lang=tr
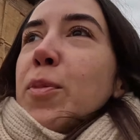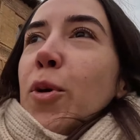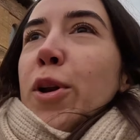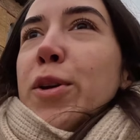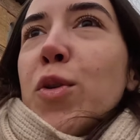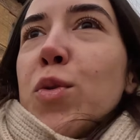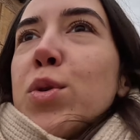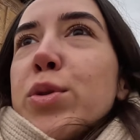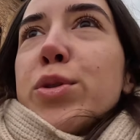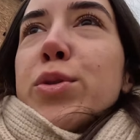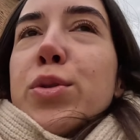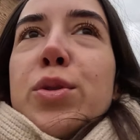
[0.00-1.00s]
de böyle
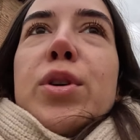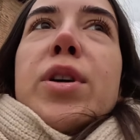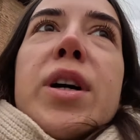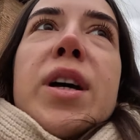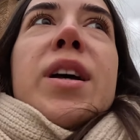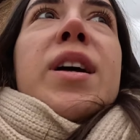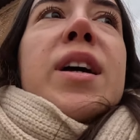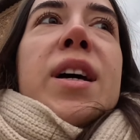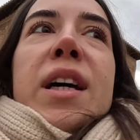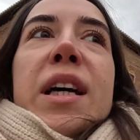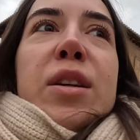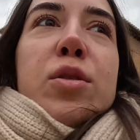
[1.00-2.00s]
yokuştu.
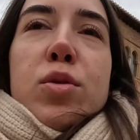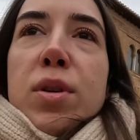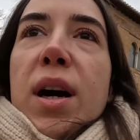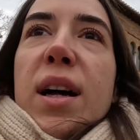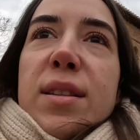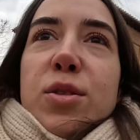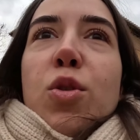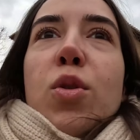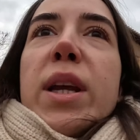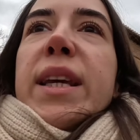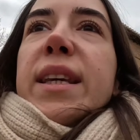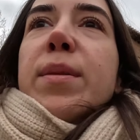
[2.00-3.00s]
Şu an
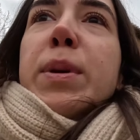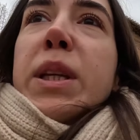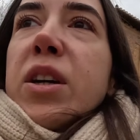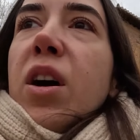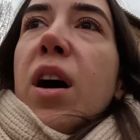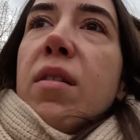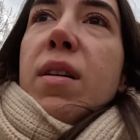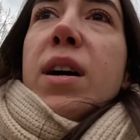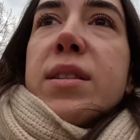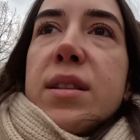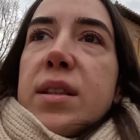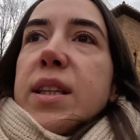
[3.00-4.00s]
şöyle iyi bir
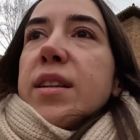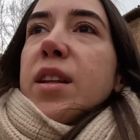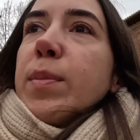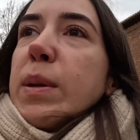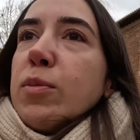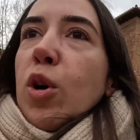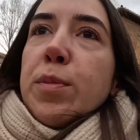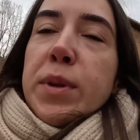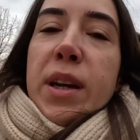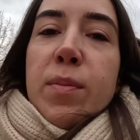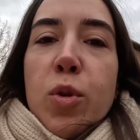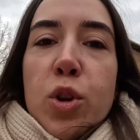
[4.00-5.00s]
kahvaltı ya da bilmiyorum
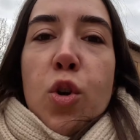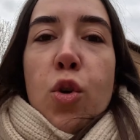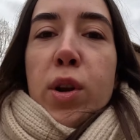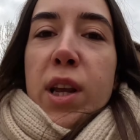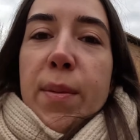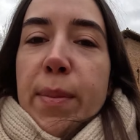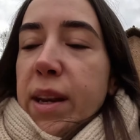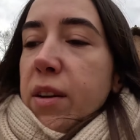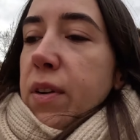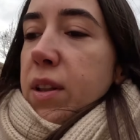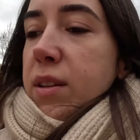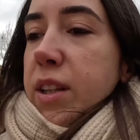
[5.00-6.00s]
direkt böyle öğle
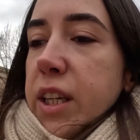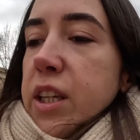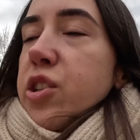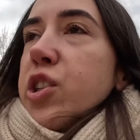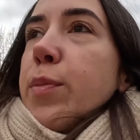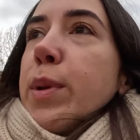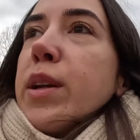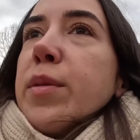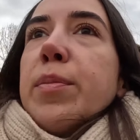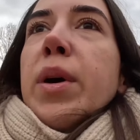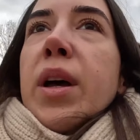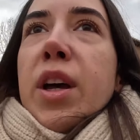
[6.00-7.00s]
yemeğine falan da
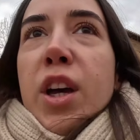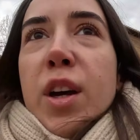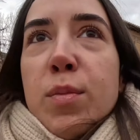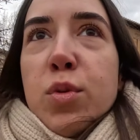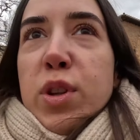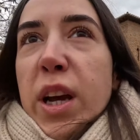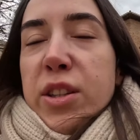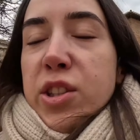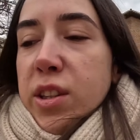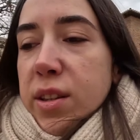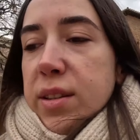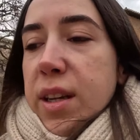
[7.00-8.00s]
girişebilirim. Buradan
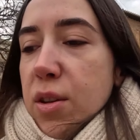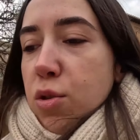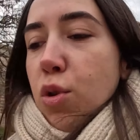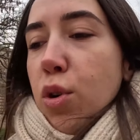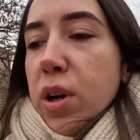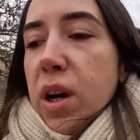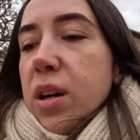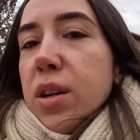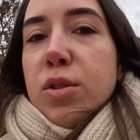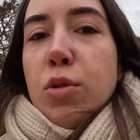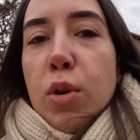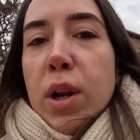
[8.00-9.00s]
çıktıktan sonra
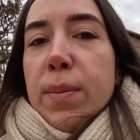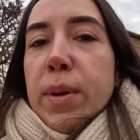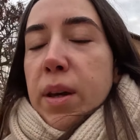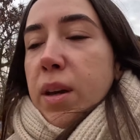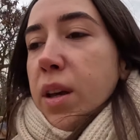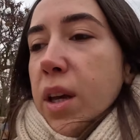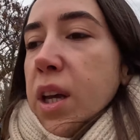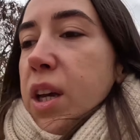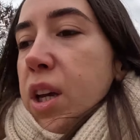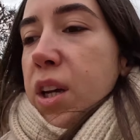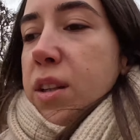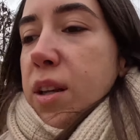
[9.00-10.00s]
şöyle bir
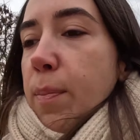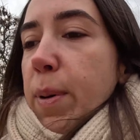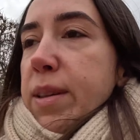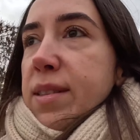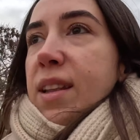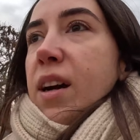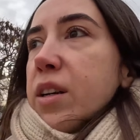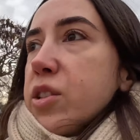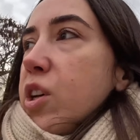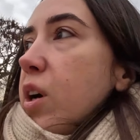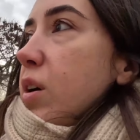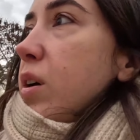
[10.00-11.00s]

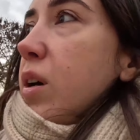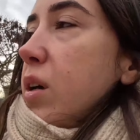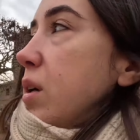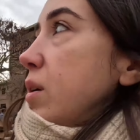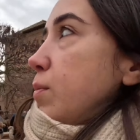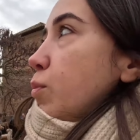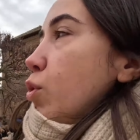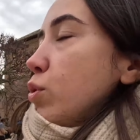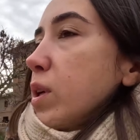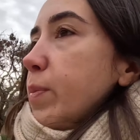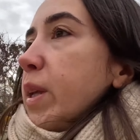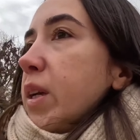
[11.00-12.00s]
tapaslarca
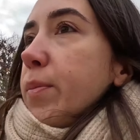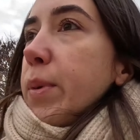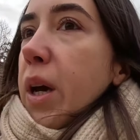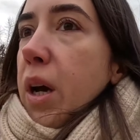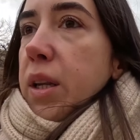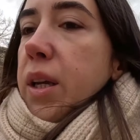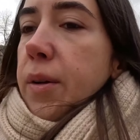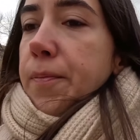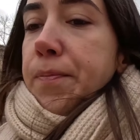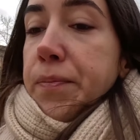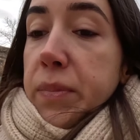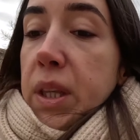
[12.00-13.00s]
boğulabilirim yani.
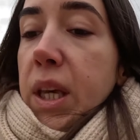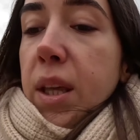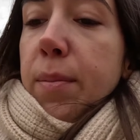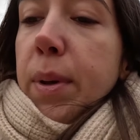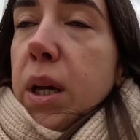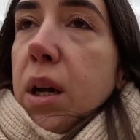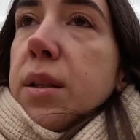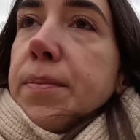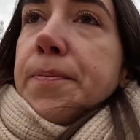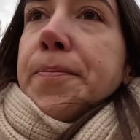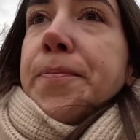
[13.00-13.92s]
Bakalım.